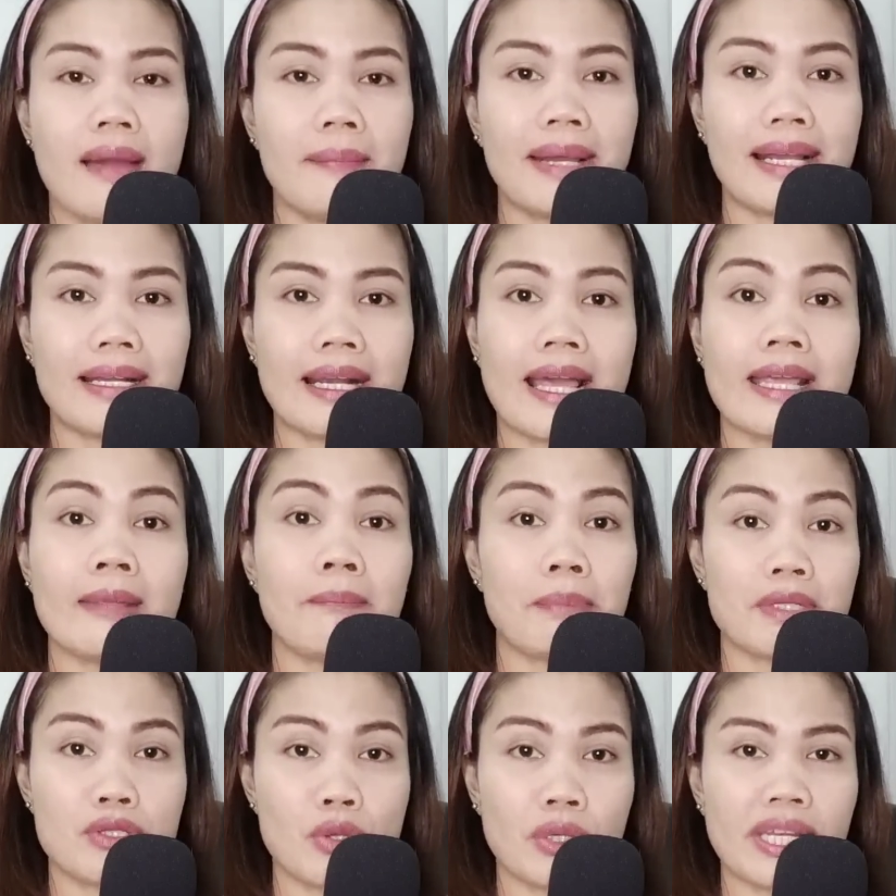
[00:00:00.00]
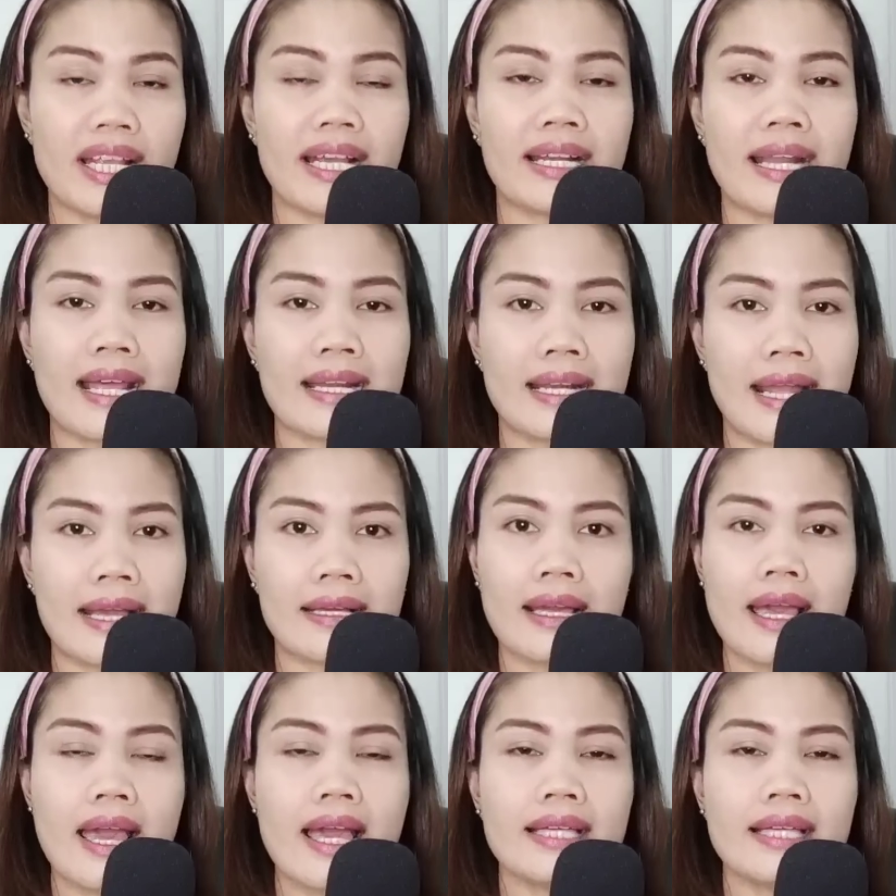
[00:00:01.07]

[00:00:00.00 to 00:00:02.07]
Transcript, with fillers: mengenai penculikan anak.